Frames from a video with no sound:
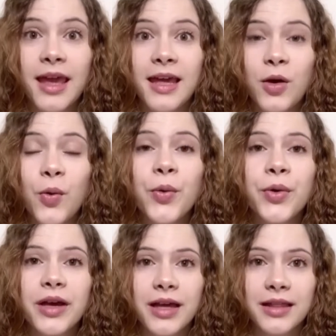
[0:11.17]
Em
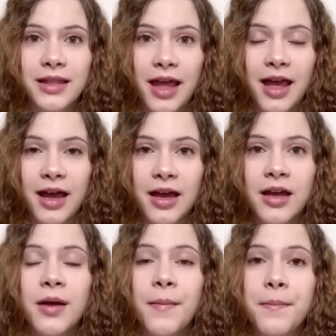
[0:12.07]
ronco que a terra,
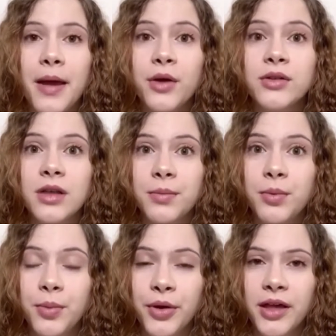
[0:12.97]
berro o
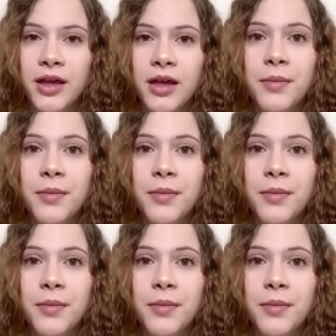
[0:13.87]
sapo-boi,